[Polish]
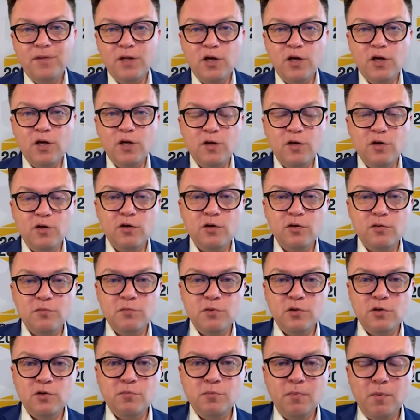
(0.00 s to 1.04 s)

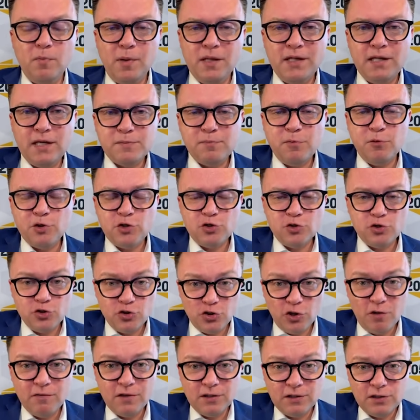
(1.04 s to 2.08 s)
w mediach
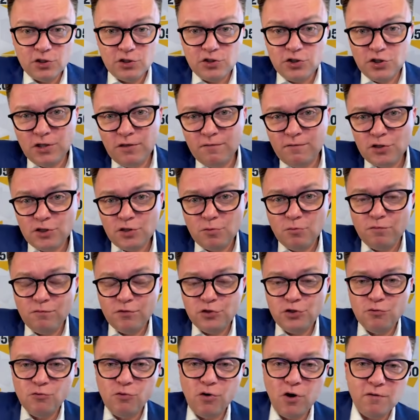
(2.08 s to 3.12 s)
społecznościowych, też dzięki
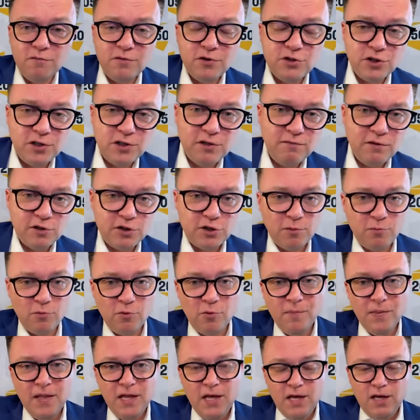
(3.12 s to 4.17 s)
Waszemu wysiłkowi, dzięki
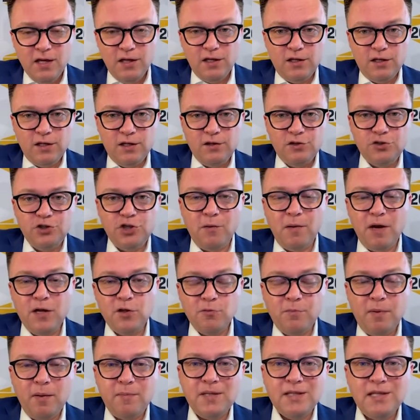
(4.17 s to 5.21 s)
Waszemu e, działaniu.